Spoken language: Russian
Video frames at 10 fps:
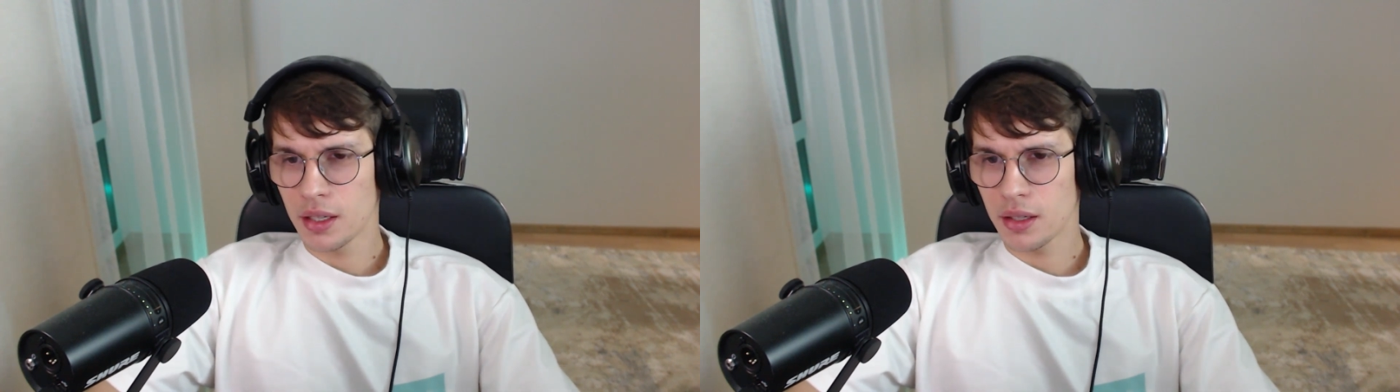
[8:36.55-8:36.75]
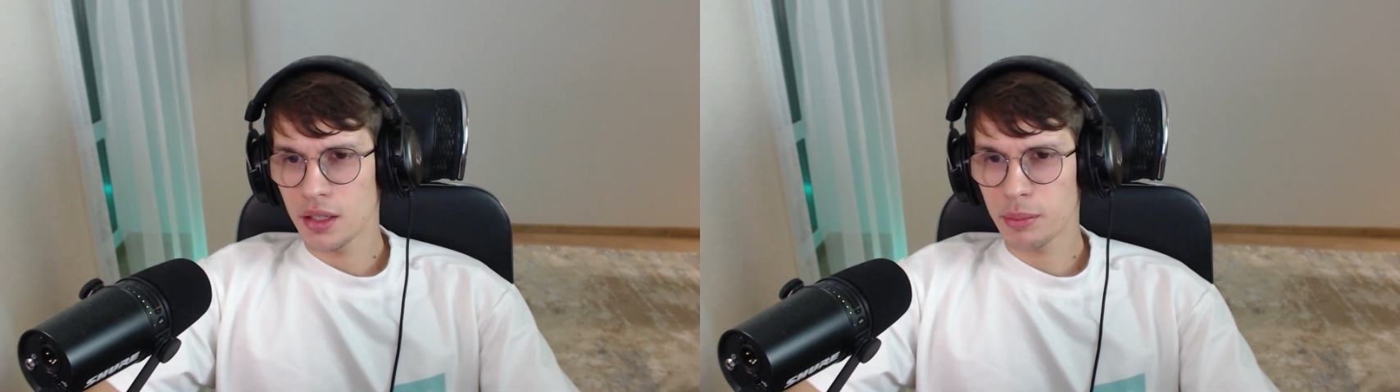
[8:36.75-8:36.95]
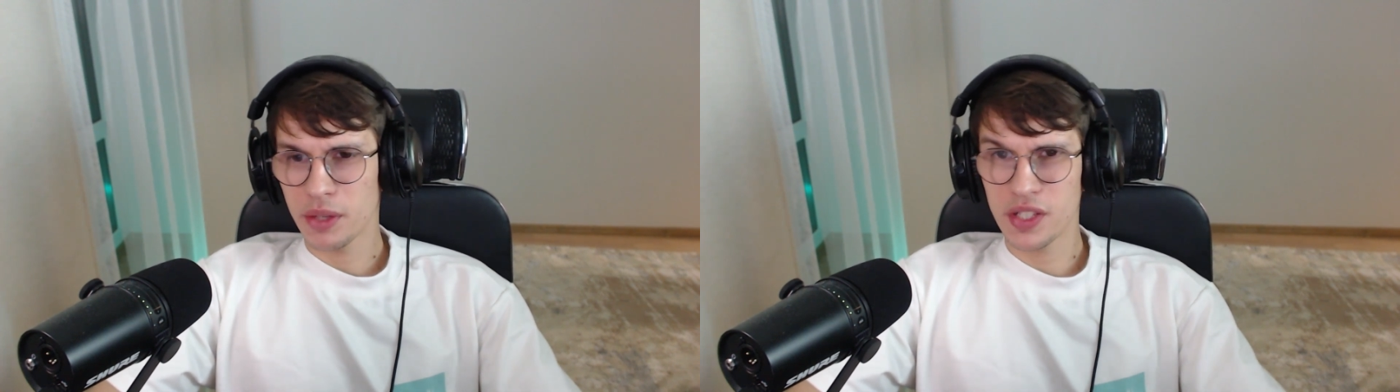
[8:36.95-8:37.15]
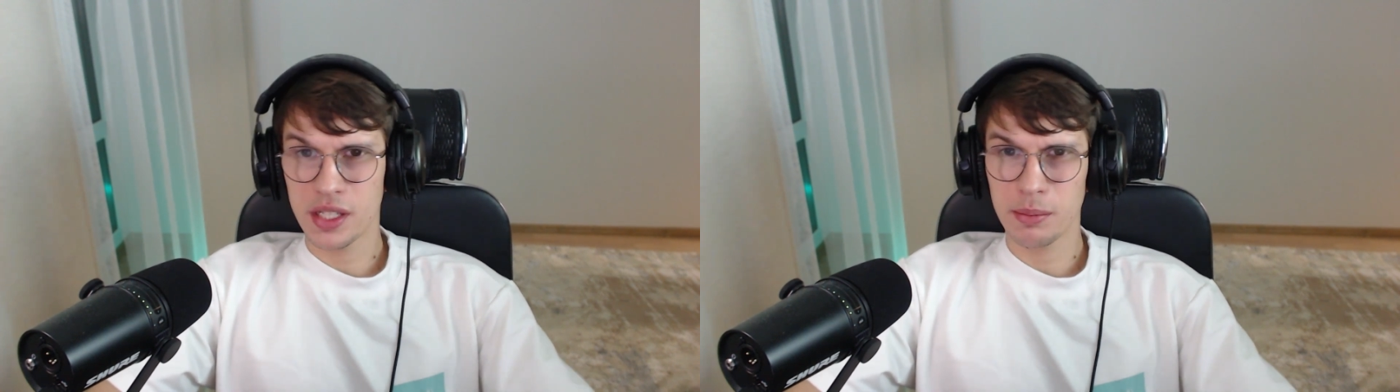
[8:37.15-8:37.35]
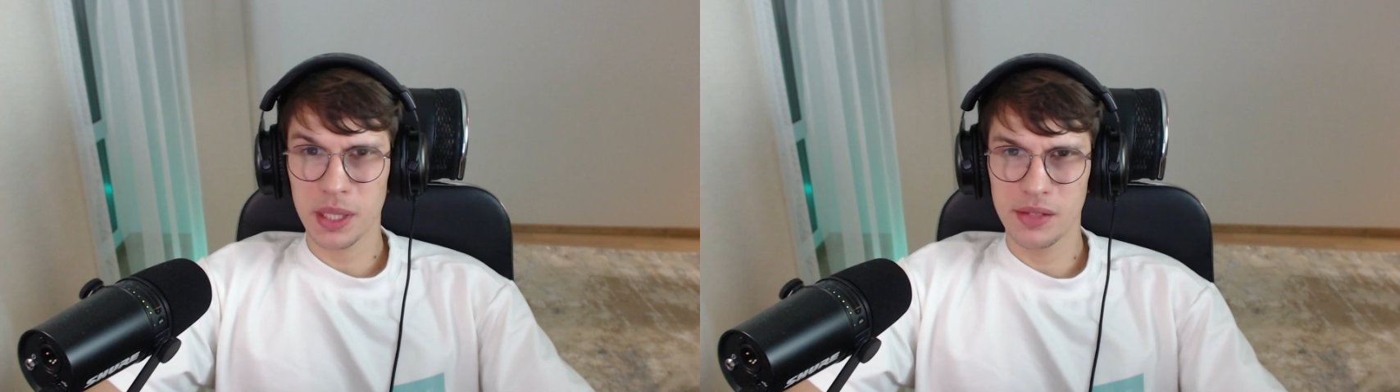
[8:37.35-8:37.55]
э,
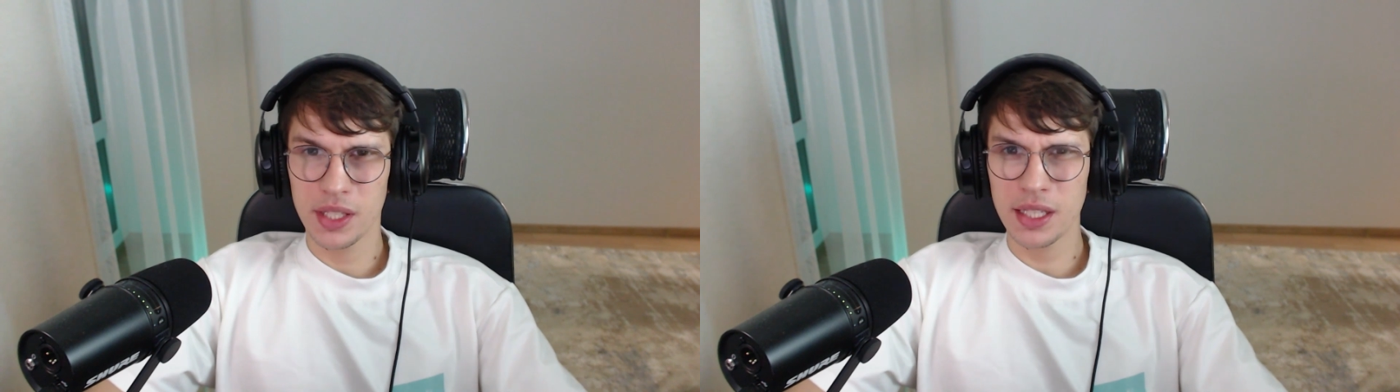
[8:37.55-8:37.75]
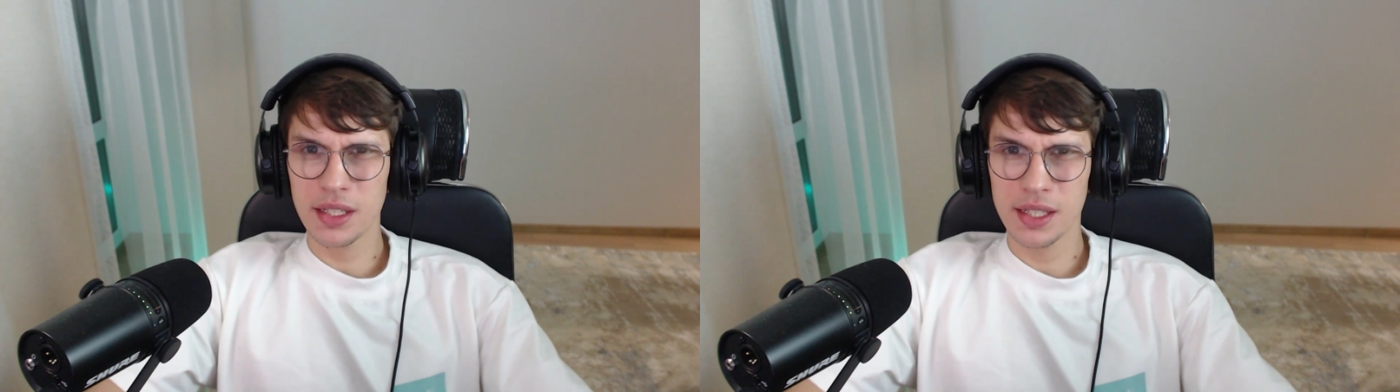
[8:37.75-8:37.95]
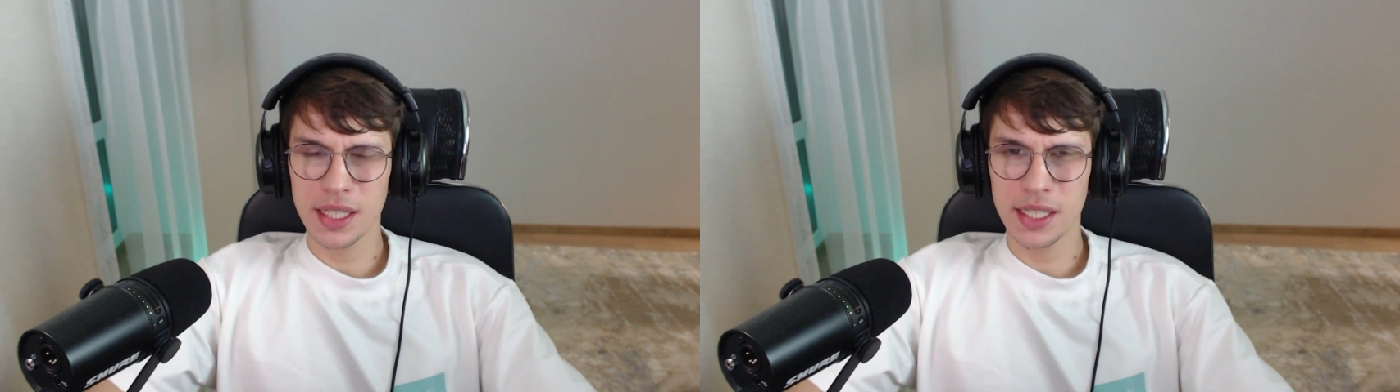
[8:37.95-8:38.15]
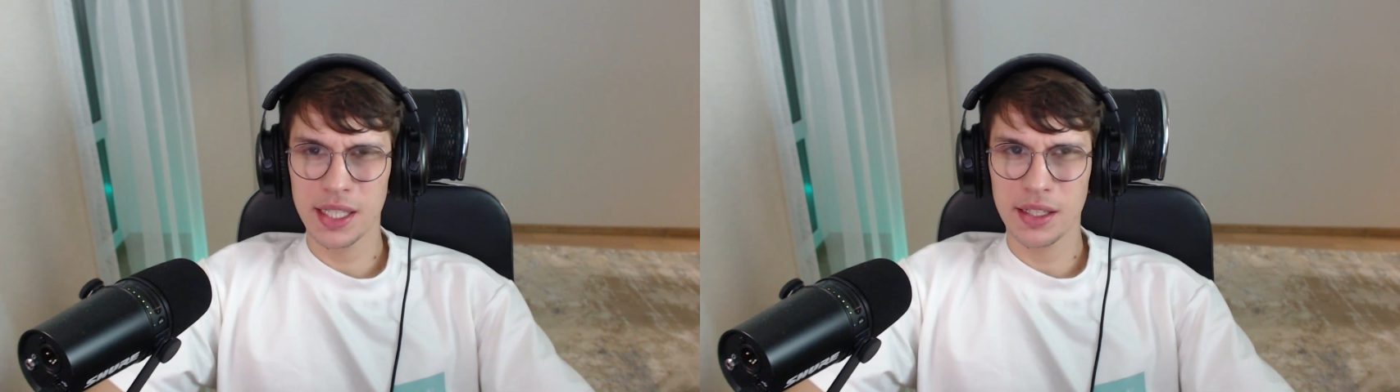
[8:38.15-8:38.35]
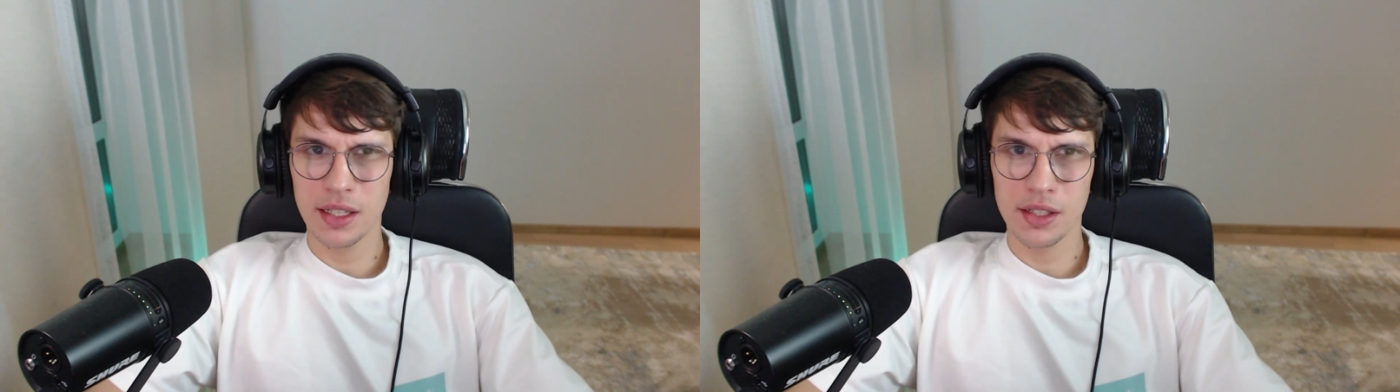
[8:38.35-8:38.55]
просветительской
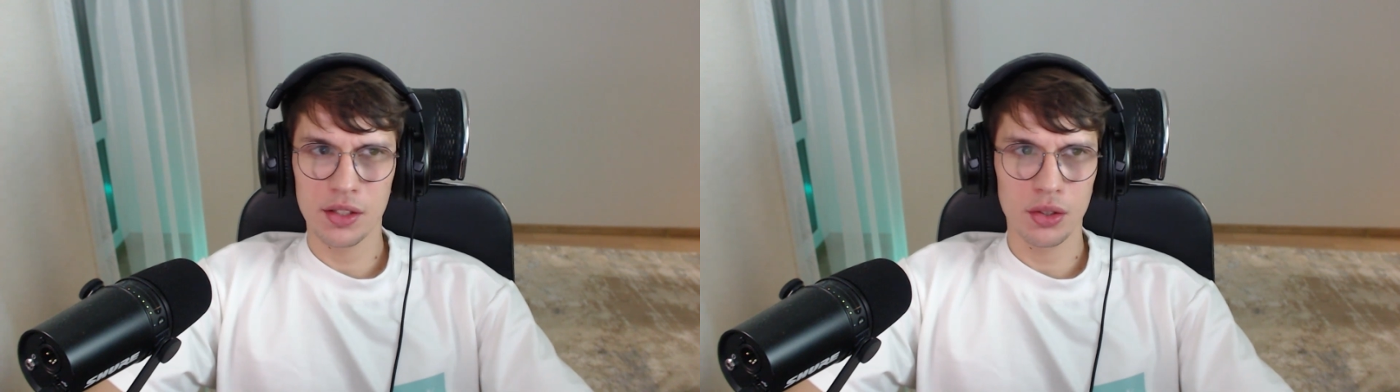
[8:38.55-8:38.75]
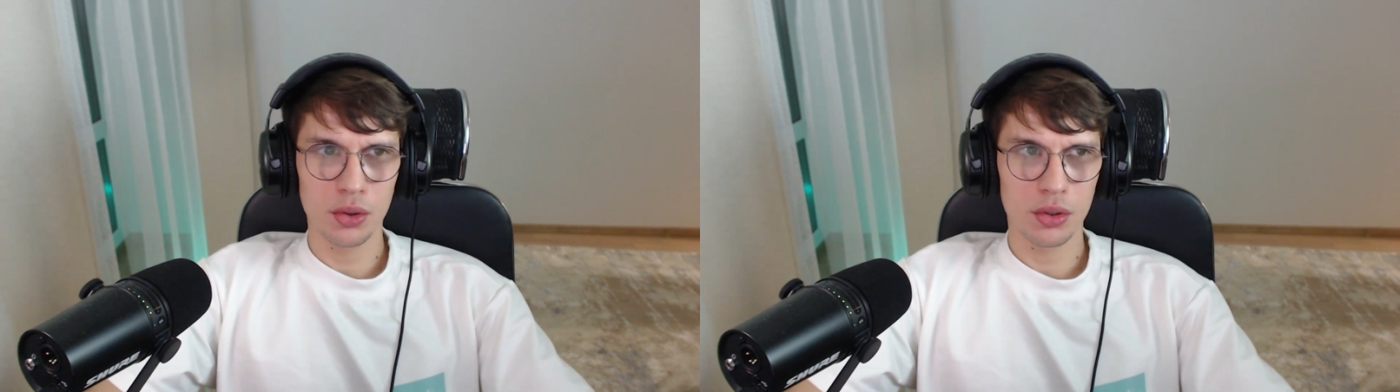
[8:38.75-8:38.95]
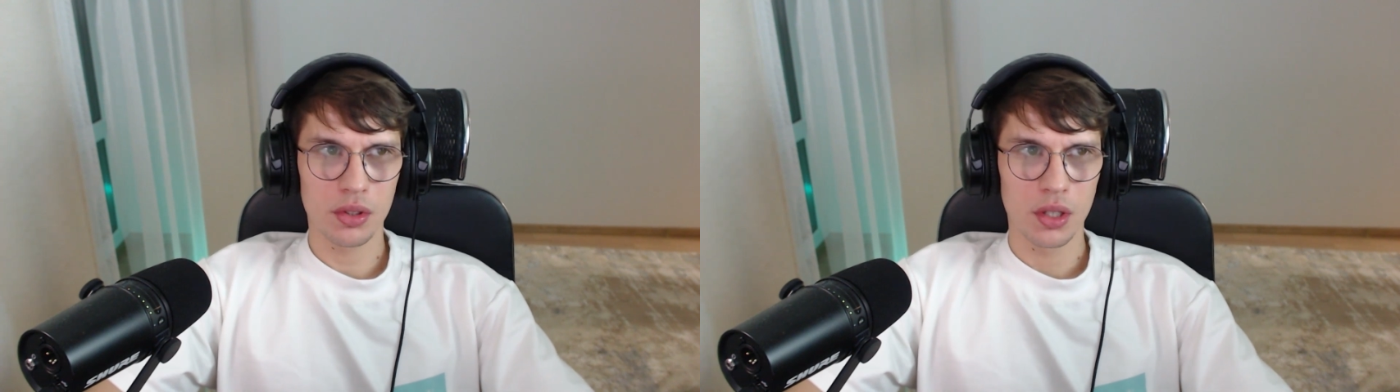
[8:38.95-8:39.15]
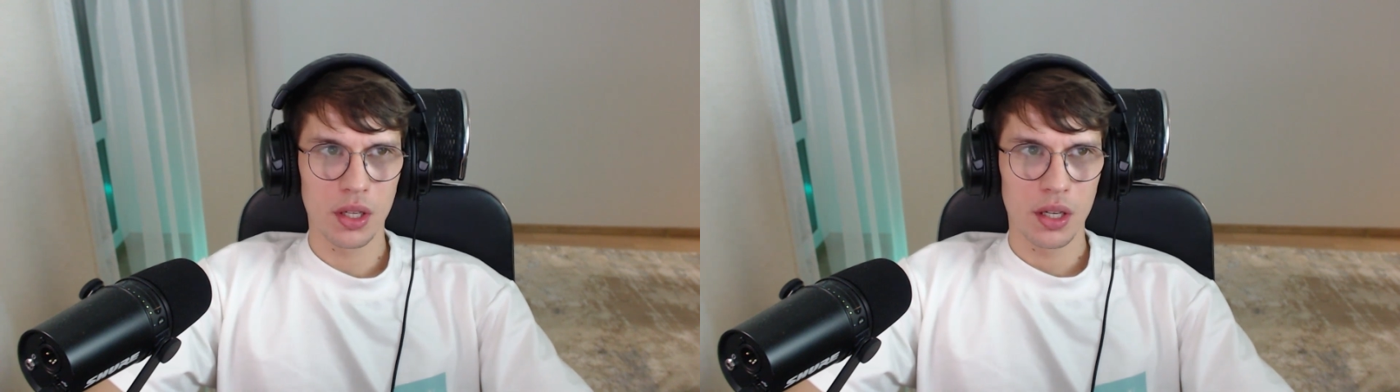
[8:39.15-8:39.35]
деятельностью.